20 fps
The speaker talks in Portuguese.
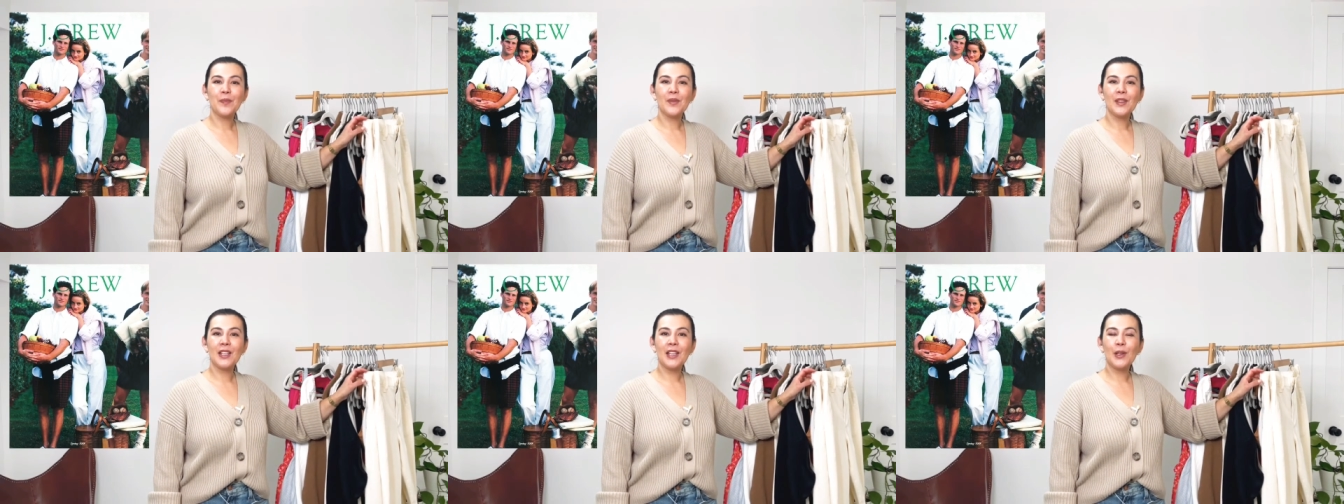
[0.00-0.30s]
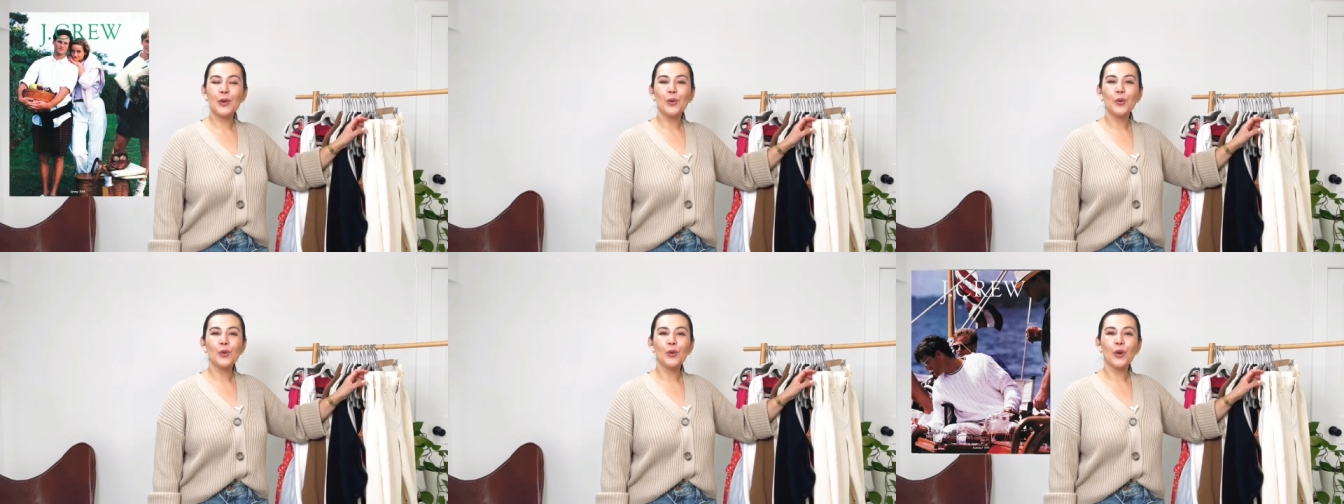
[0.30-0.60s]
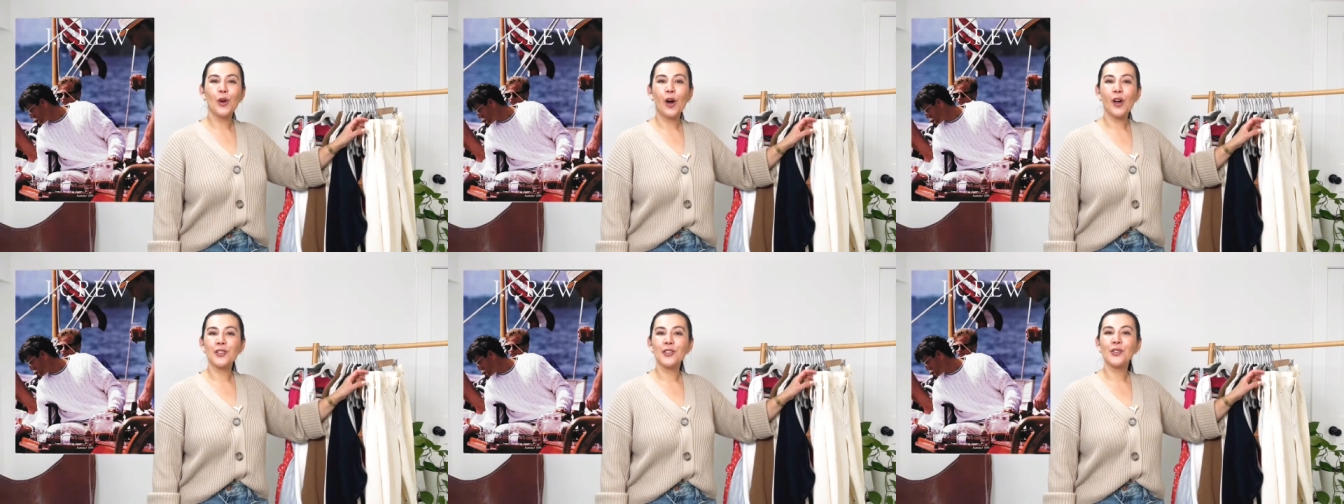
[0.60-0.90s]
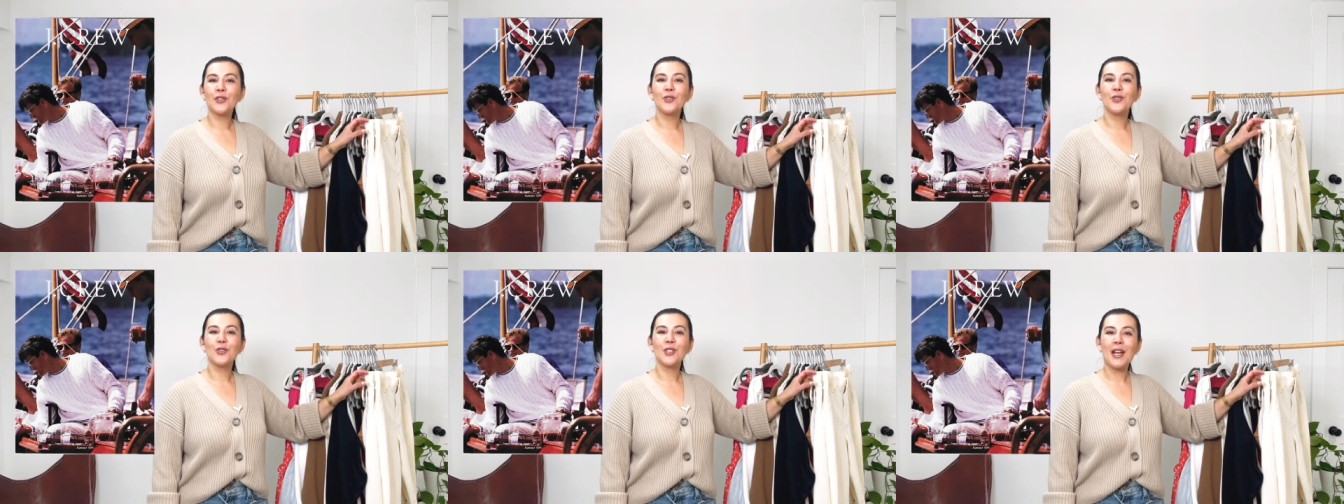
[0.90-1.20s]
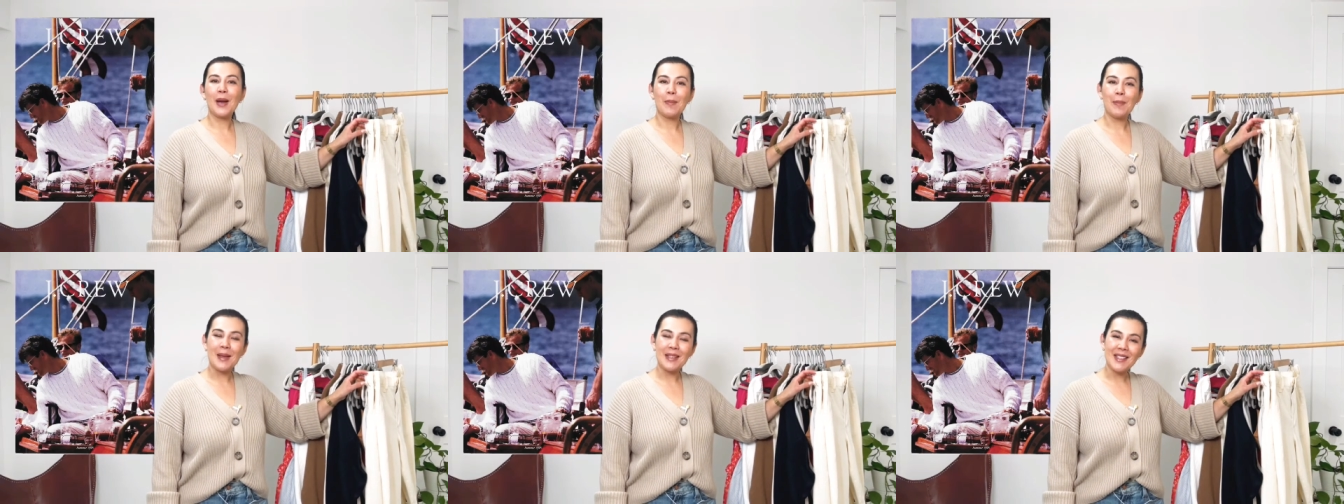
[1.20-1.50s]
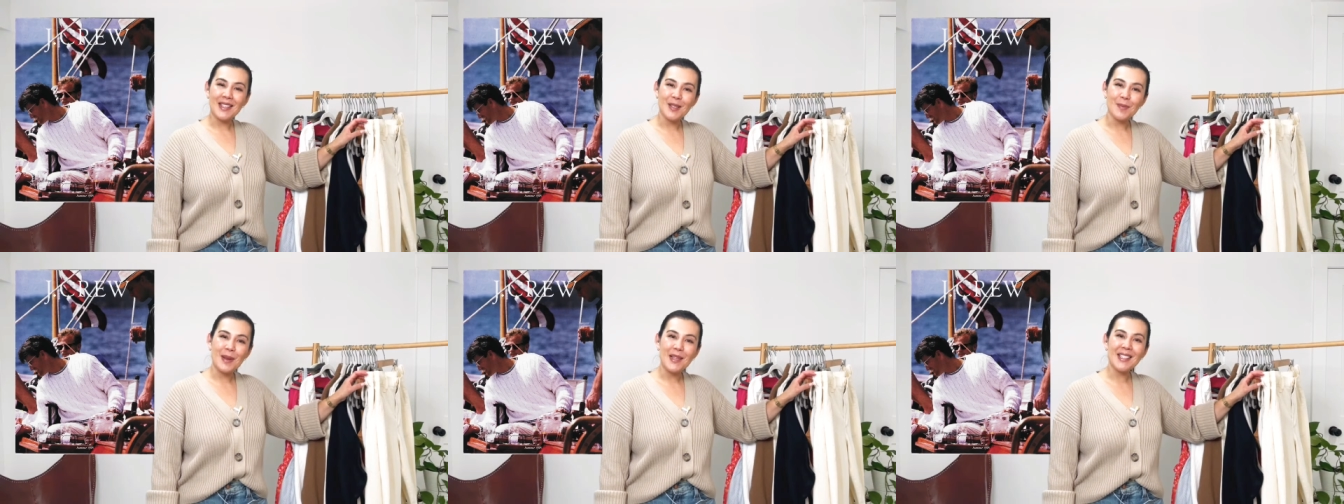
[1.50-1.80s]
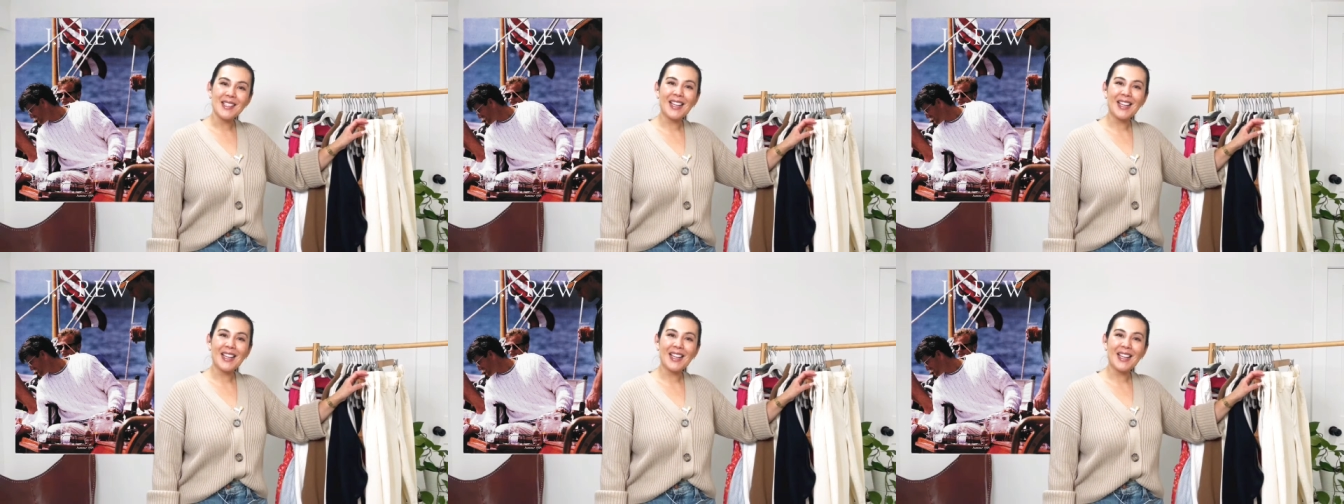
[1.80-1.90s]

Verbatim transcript: que gostam de usar peças mais